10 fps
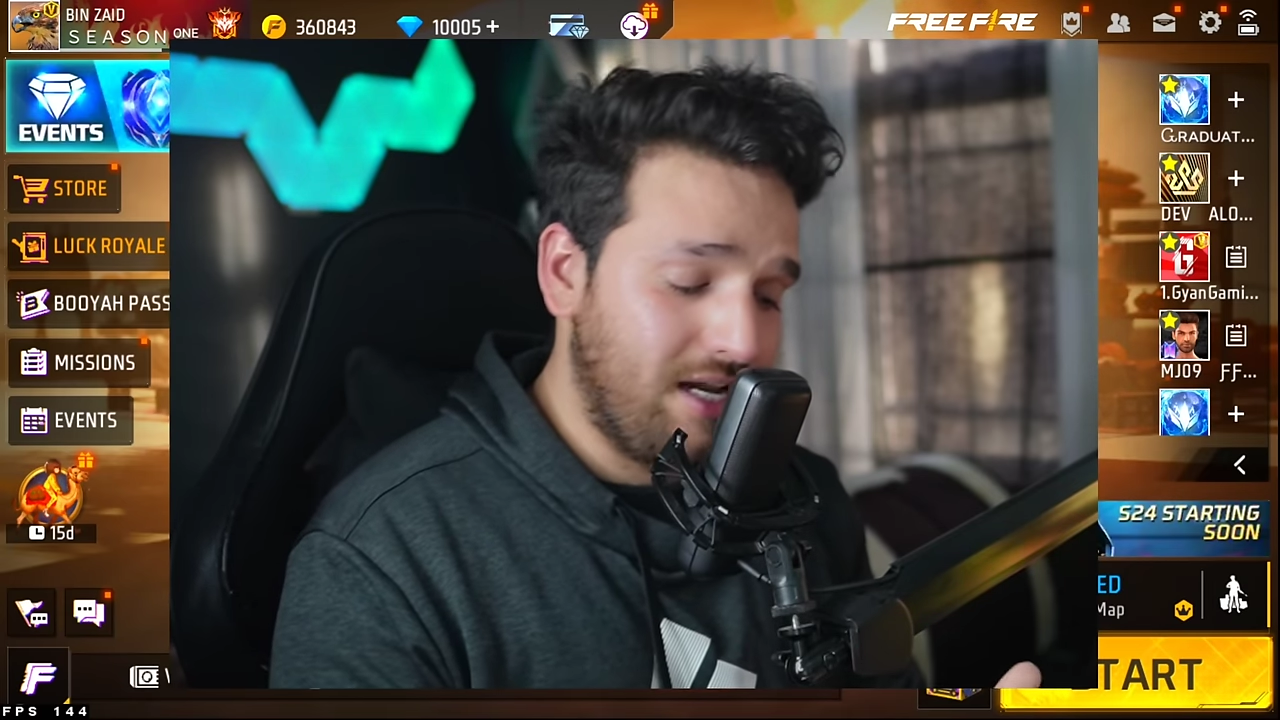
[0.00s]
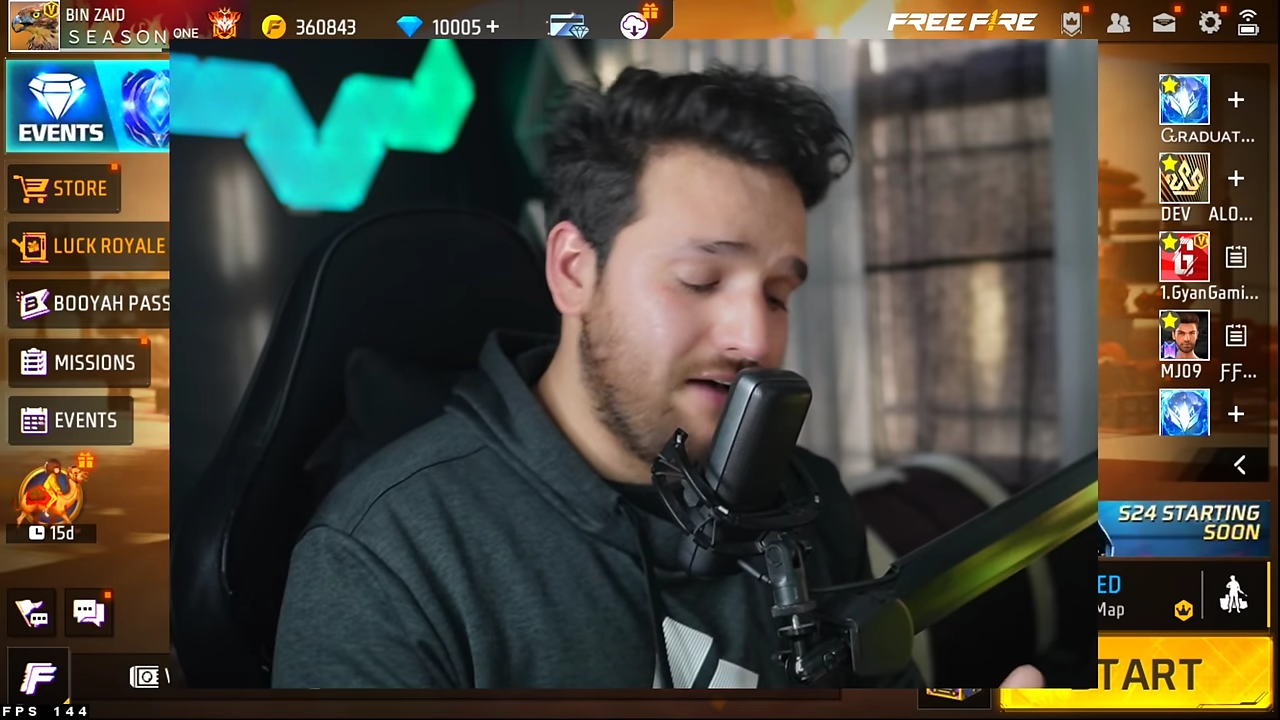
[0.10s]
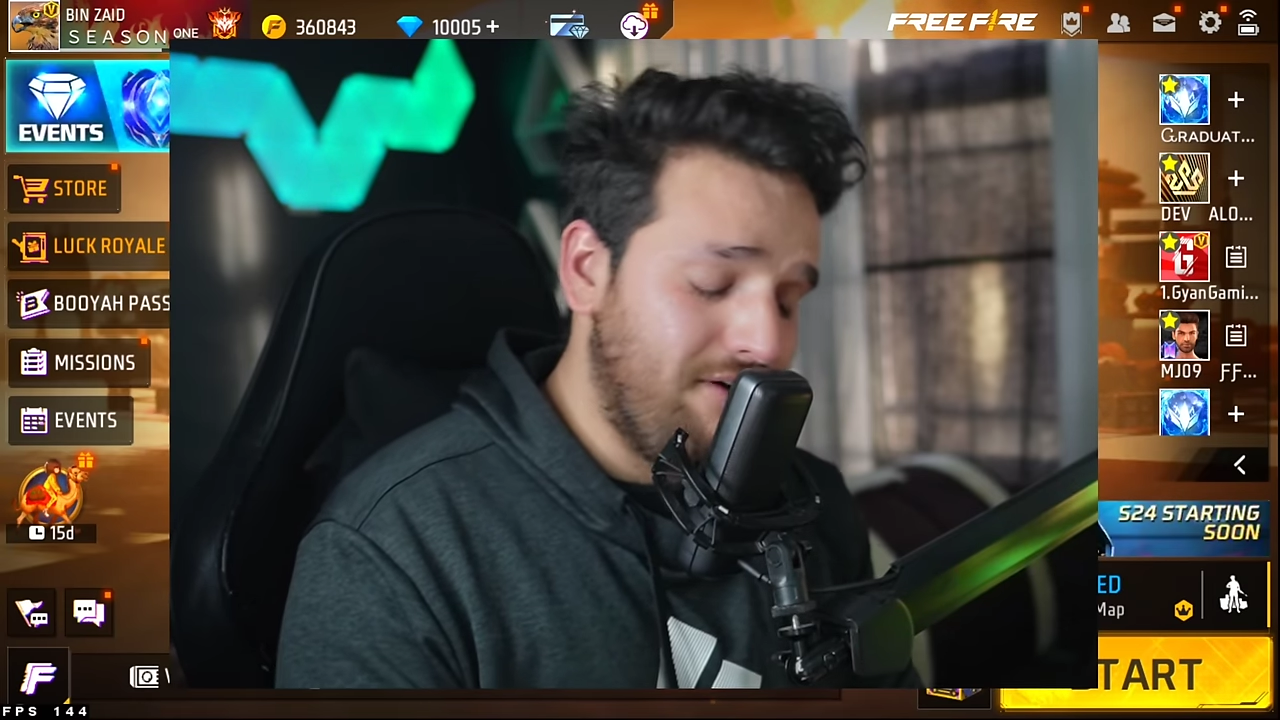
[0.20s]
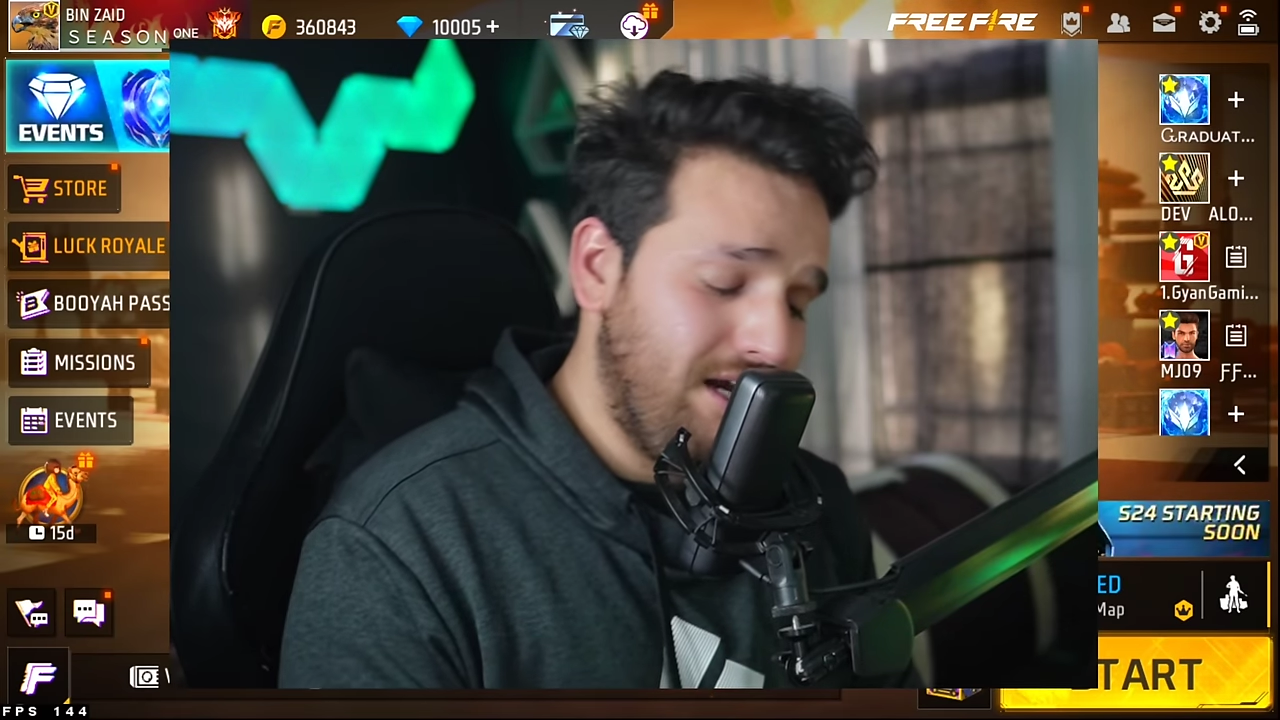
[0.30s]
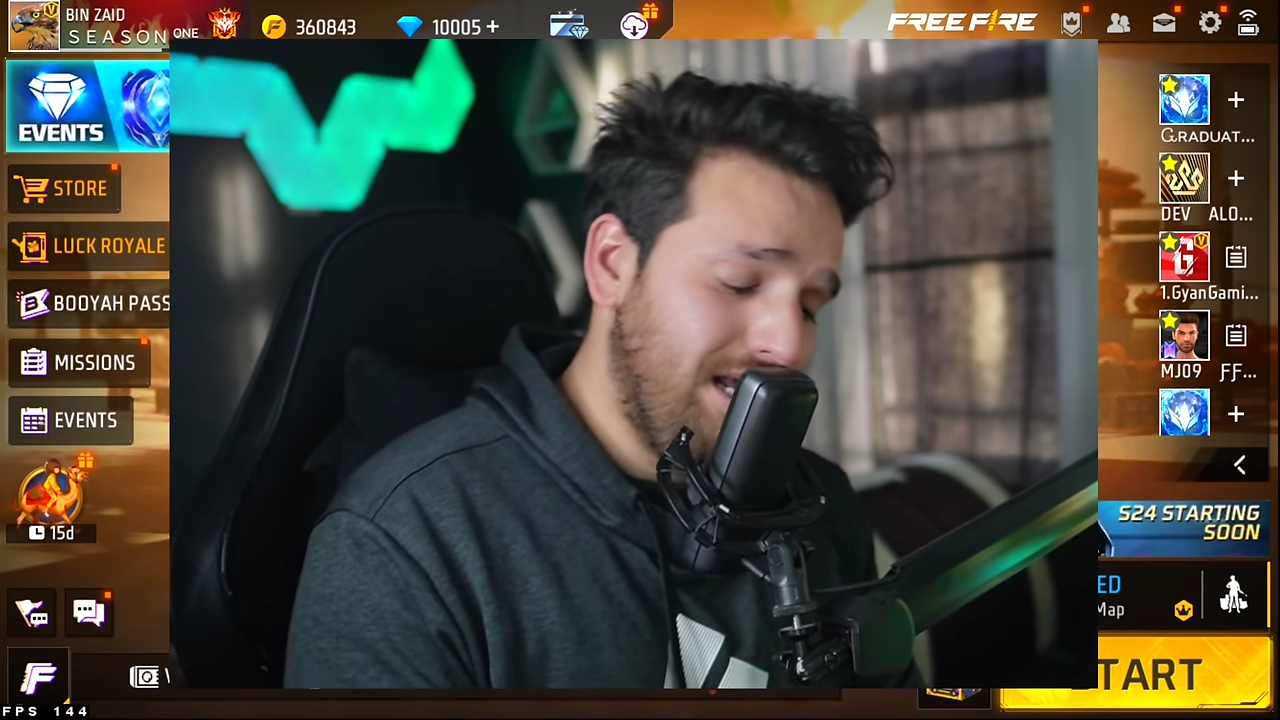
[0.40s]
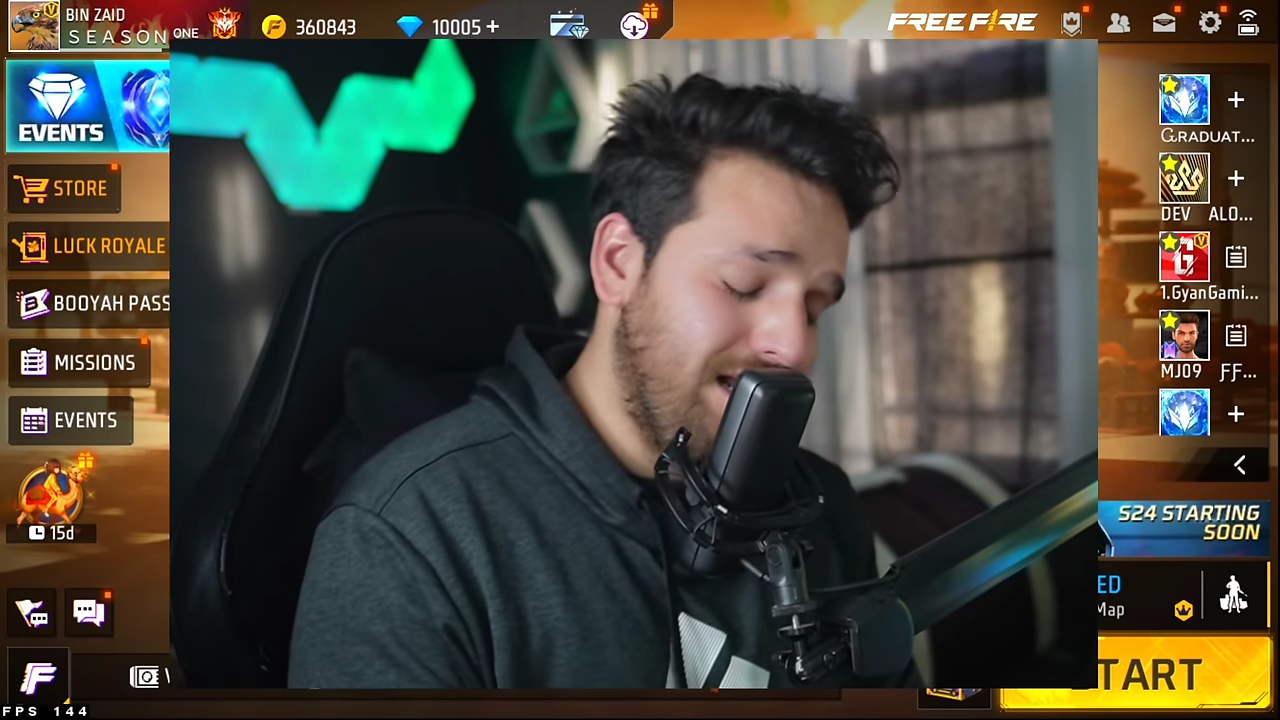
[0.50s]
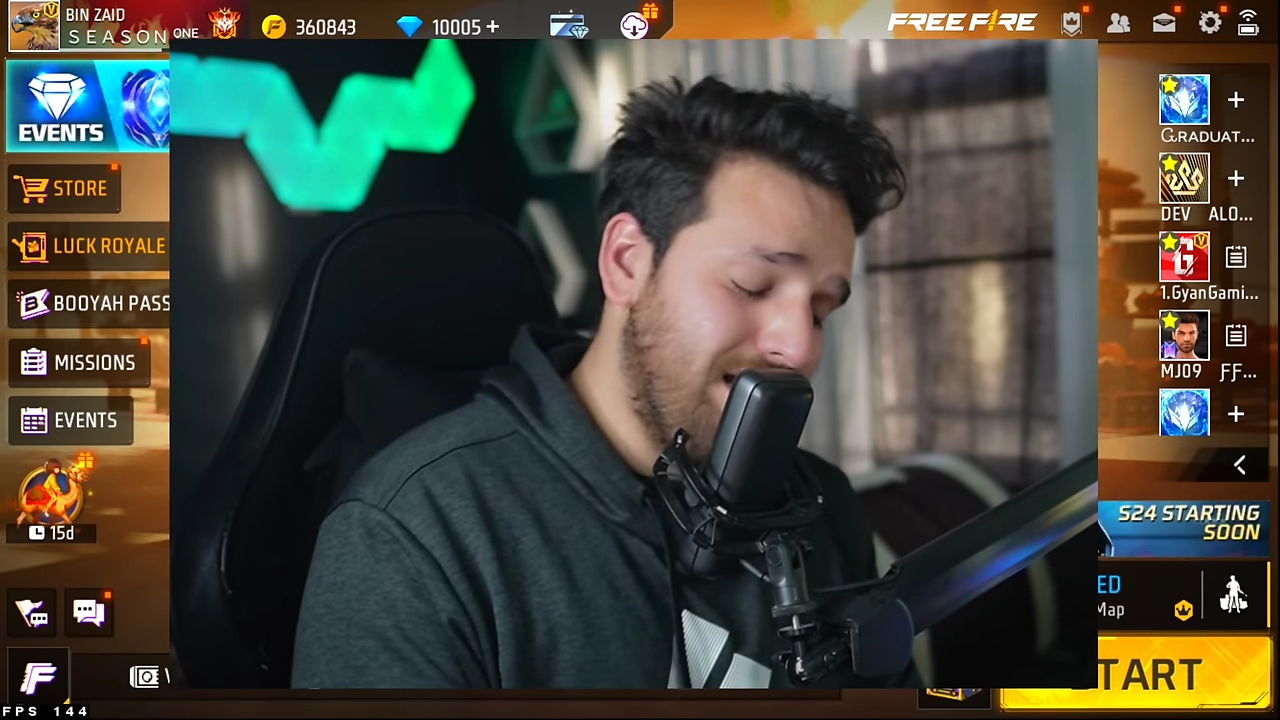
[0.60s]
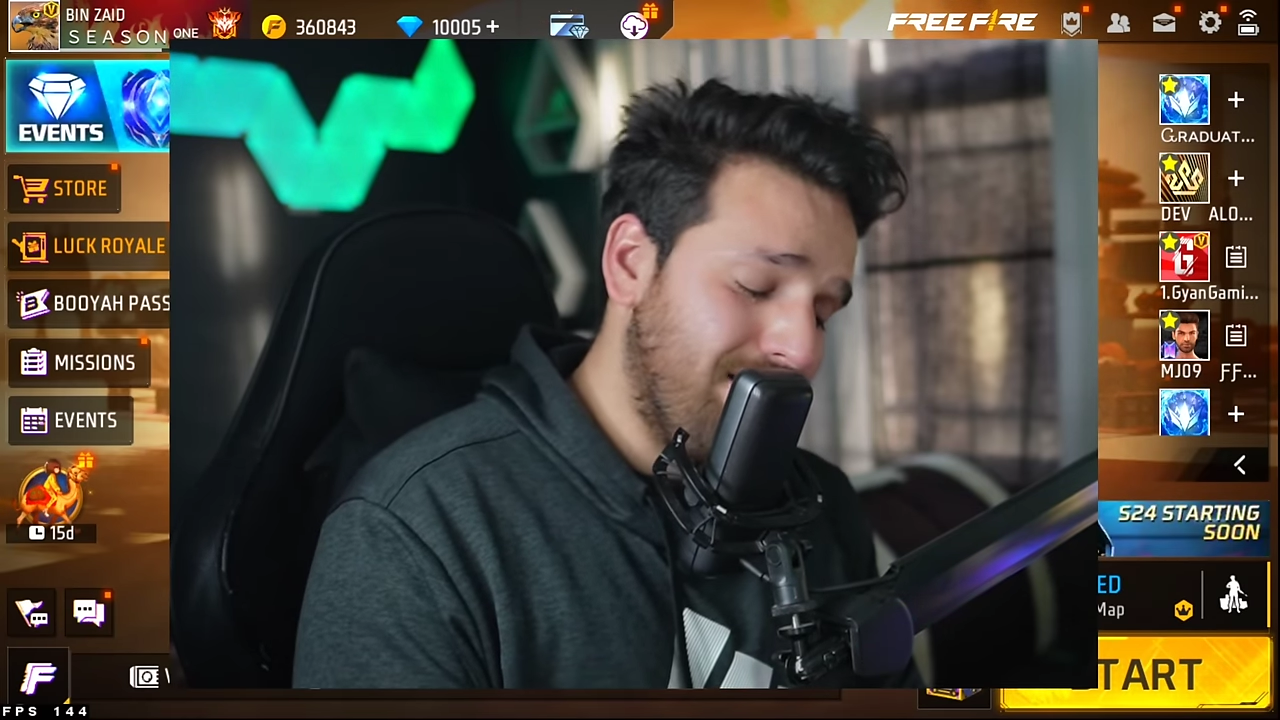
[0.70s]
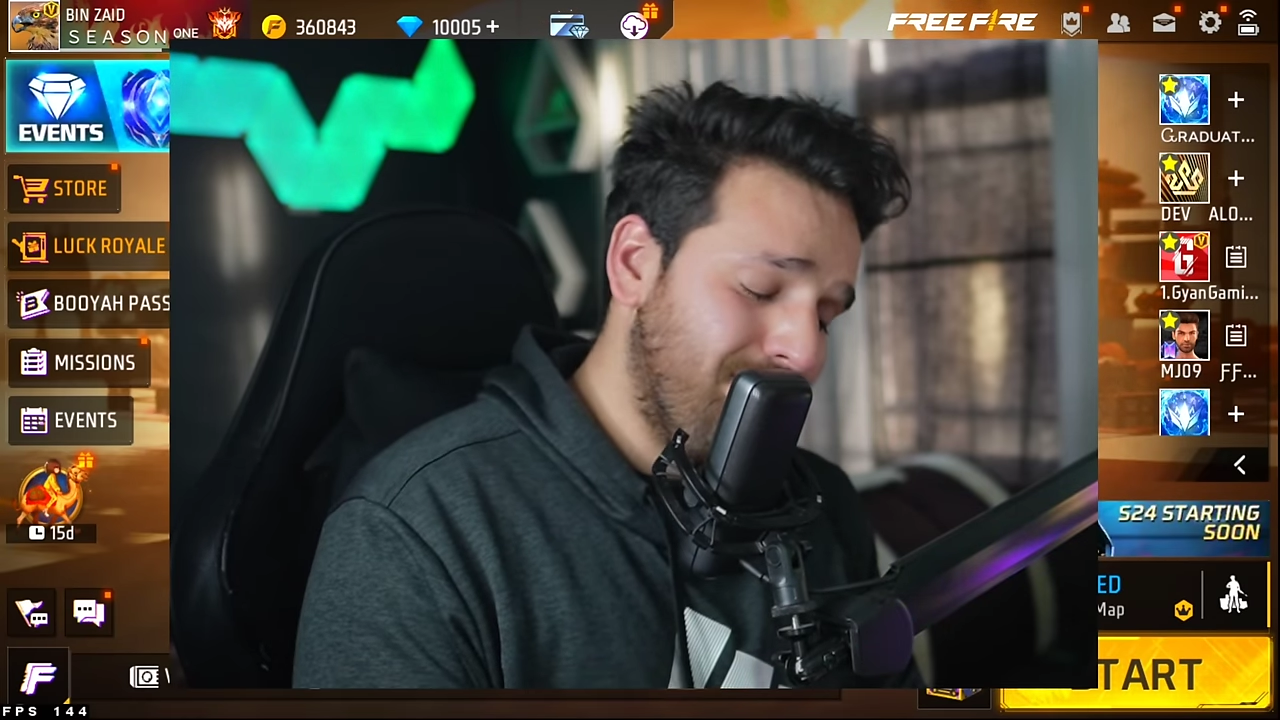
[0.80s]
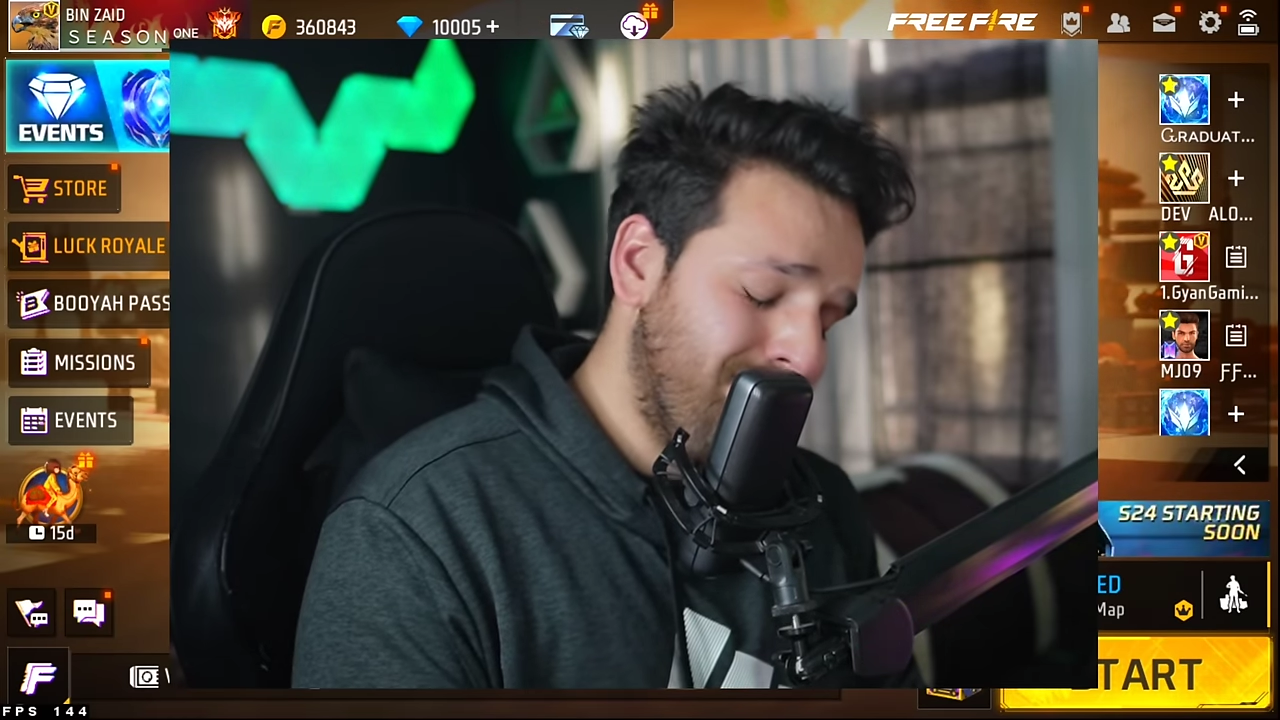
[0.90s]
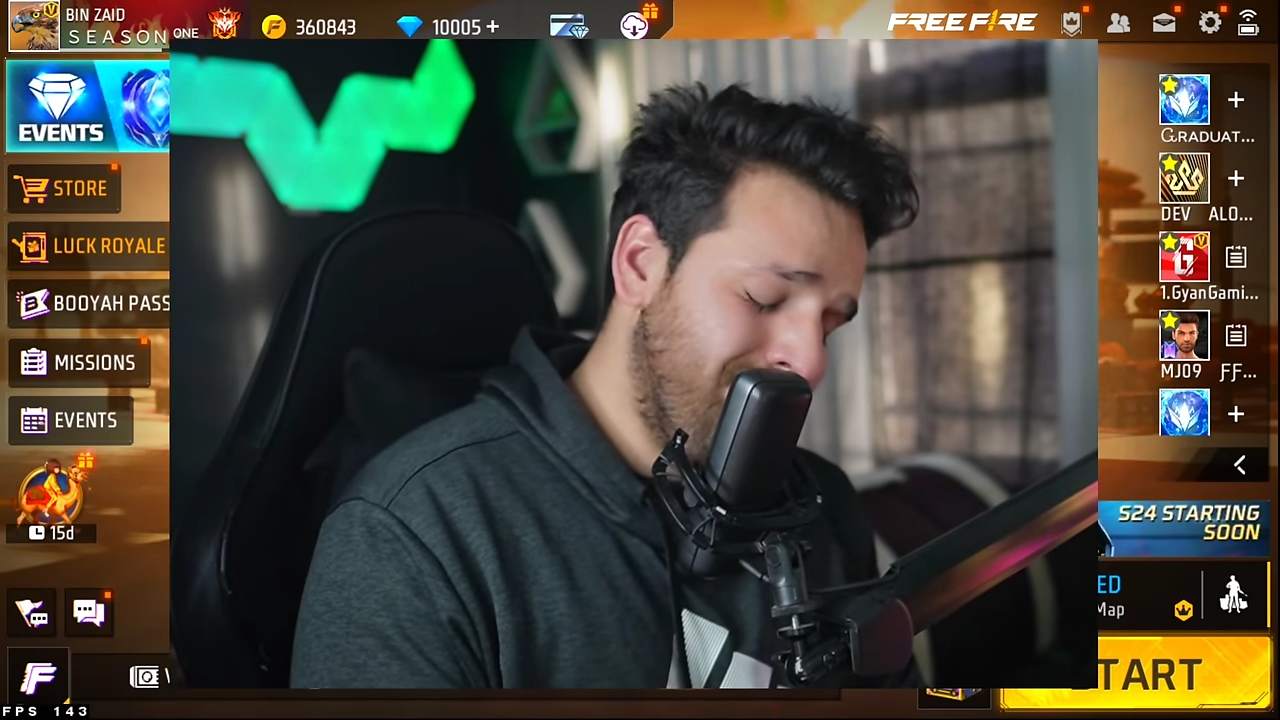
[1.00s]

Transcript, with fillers: रिकवर ठीक है